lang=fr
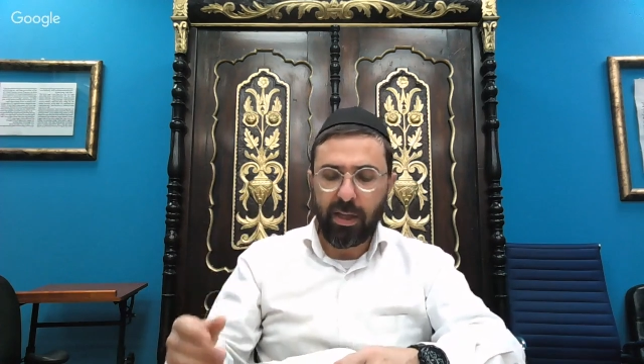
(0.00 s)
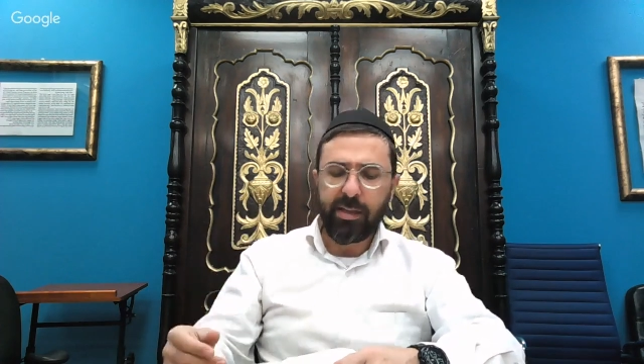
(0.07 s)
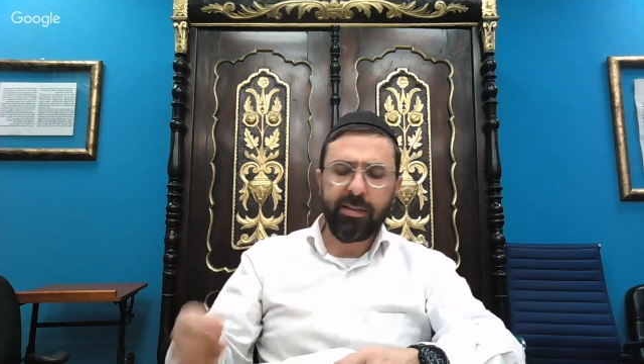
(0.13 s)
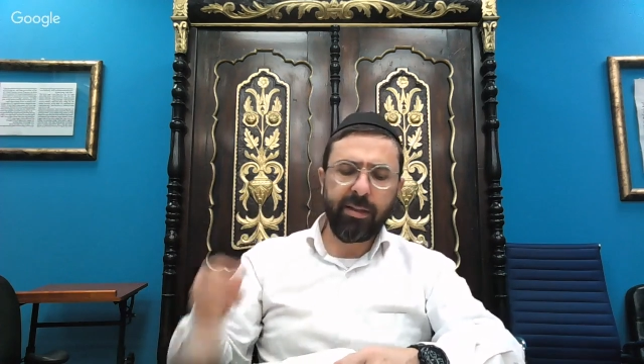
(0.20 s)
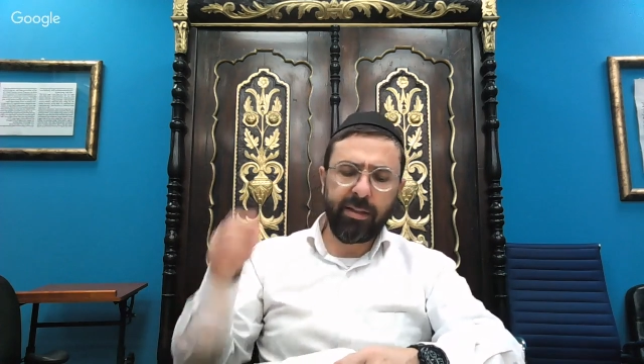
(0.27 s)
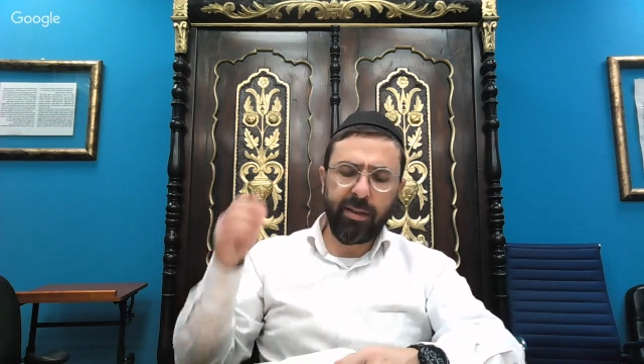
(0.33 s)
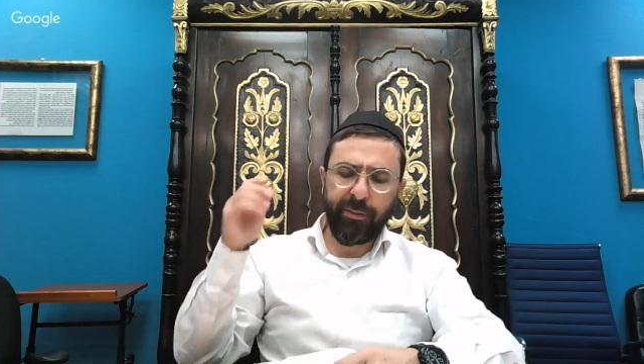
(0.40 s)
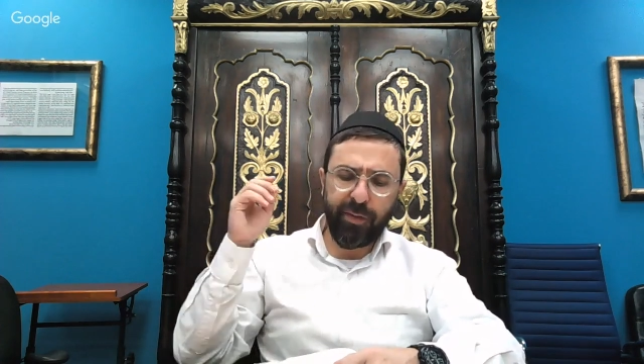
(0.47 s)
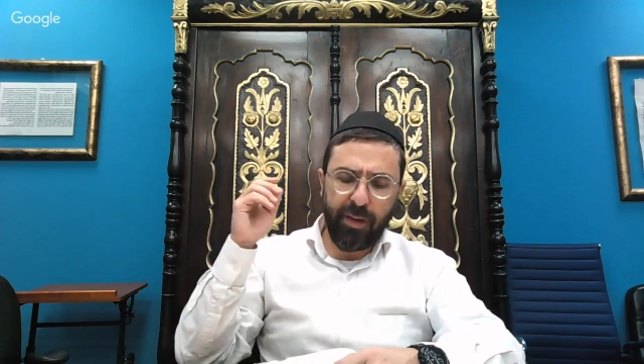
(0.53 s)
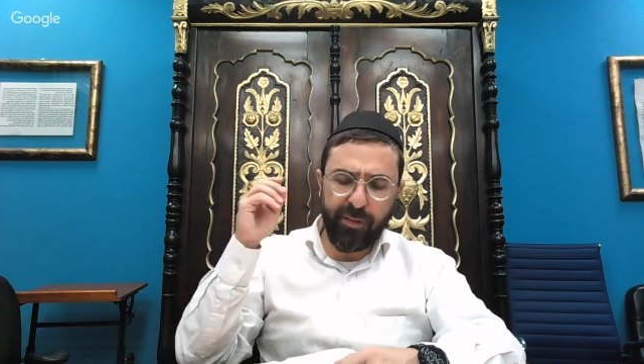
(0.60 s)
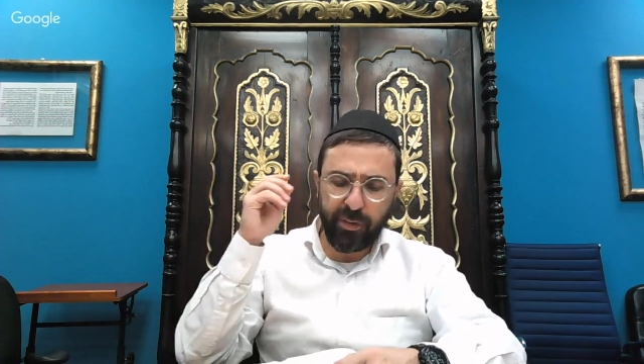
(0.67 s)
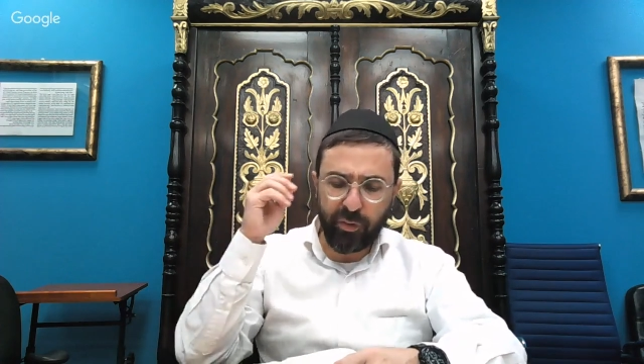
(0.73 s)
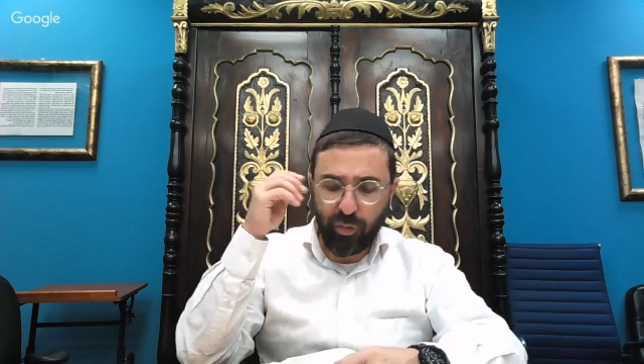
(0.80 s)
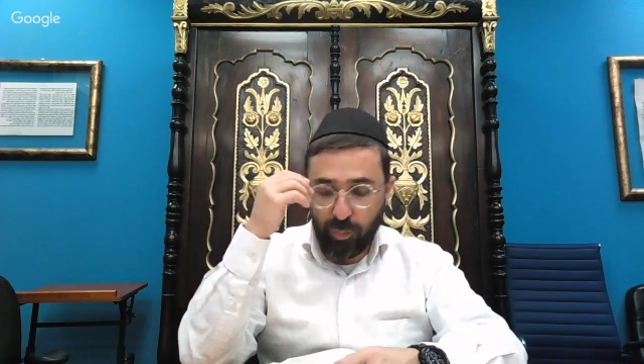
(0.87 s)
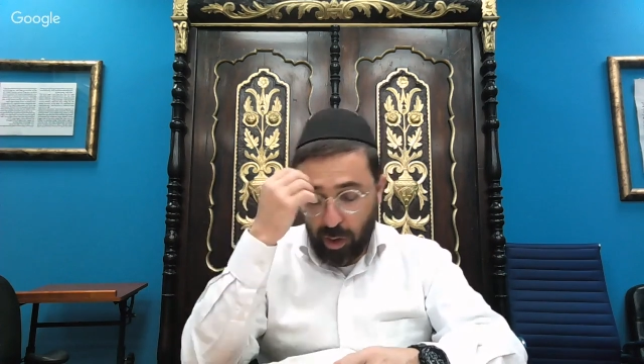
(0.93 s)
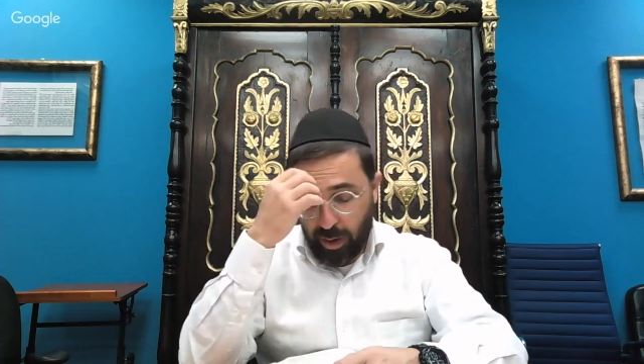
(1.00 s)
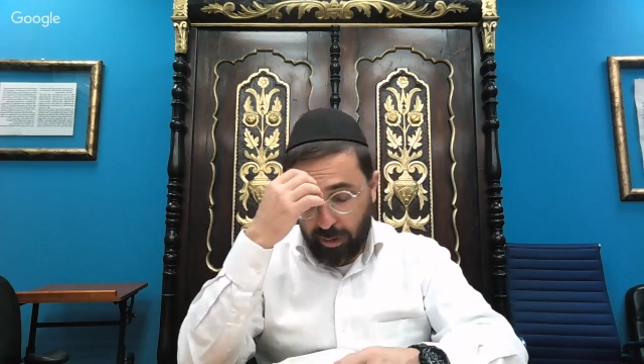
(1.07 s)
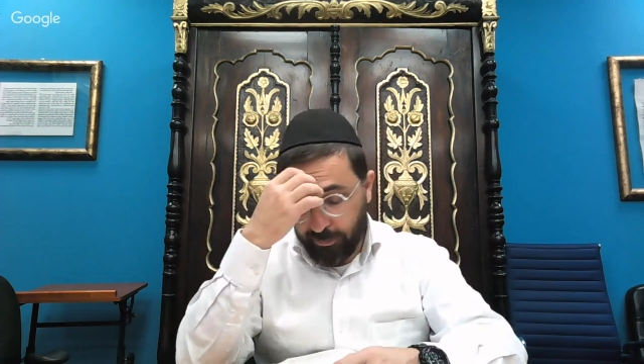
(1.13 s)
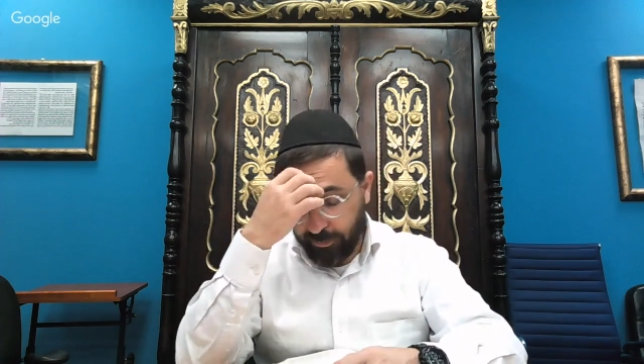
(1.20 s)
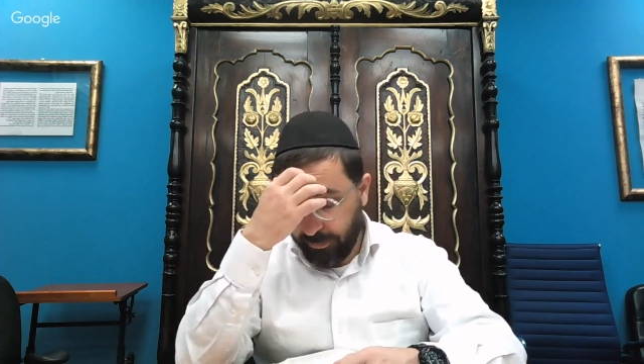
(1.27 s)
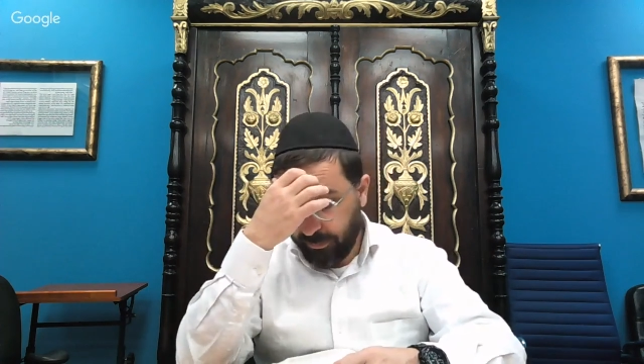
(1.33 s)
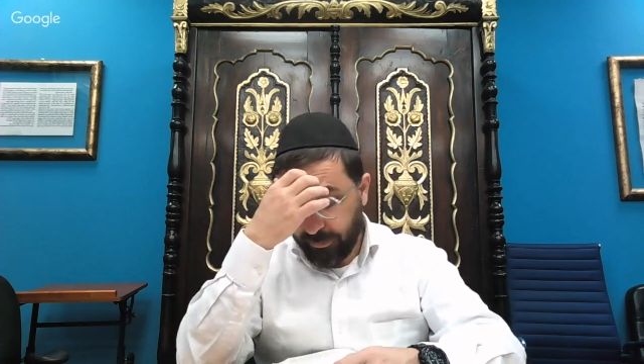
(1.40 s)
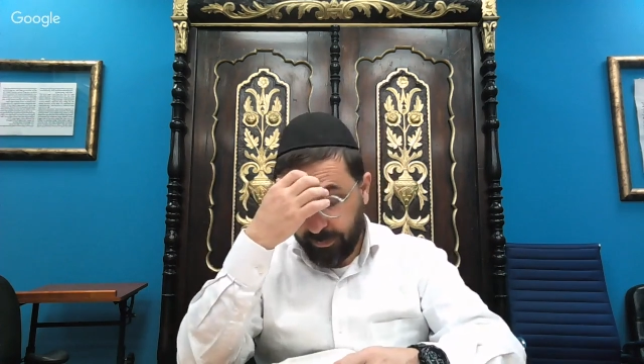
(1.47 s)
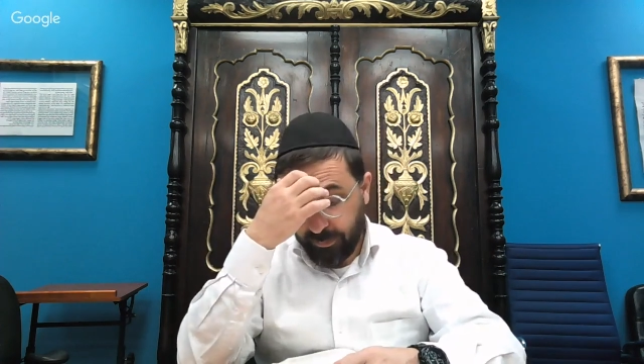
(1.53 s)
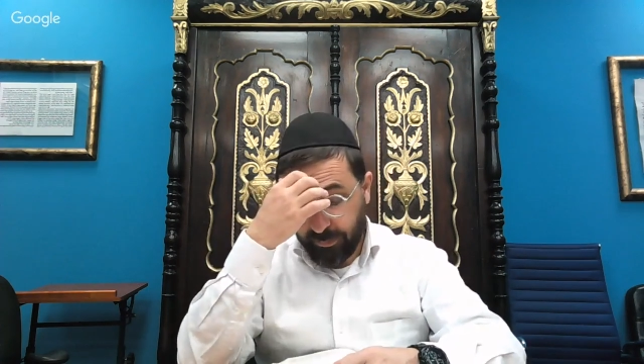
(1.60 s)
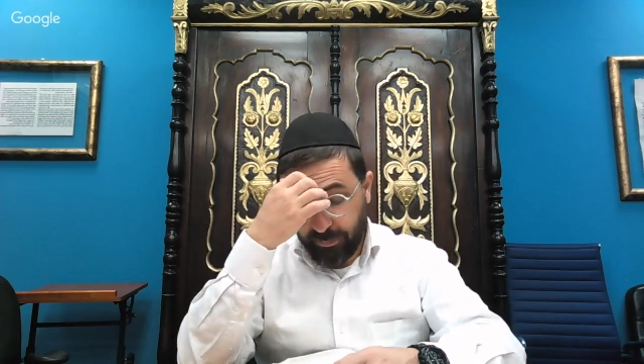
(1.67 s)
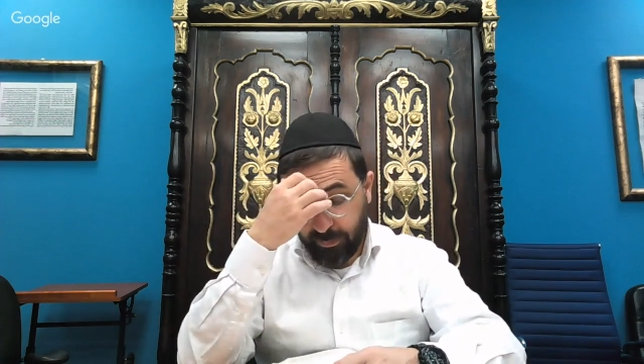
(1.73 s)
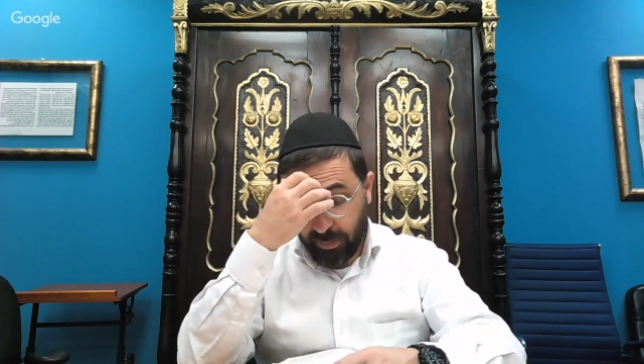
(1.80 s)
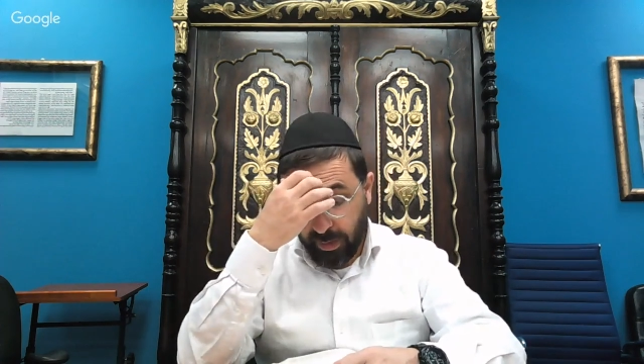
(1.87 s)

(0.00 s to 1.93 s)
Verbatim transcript: C'était fait avec du bois. Même s'il avait